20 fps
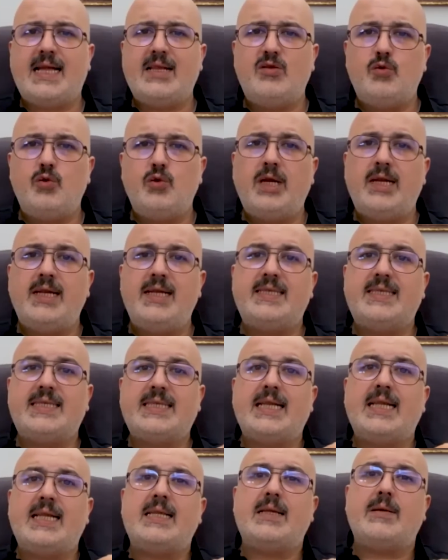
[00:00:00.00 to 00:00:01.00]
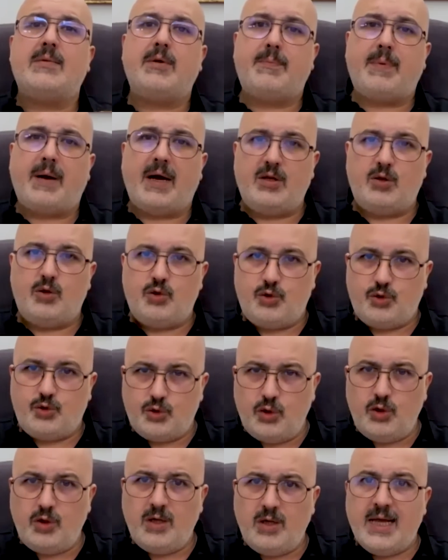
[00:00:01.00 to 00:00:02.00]
Yunanistan'a da bir pay
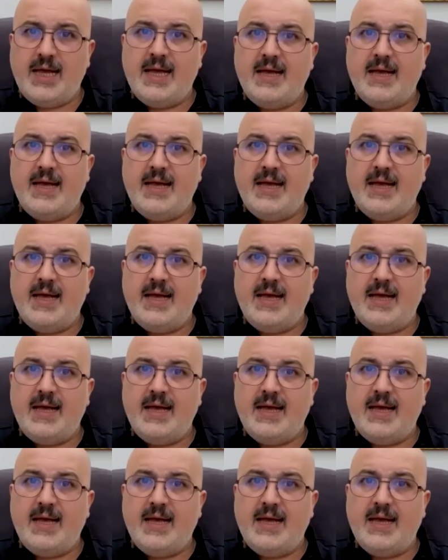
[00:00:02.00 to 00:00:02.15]
düştü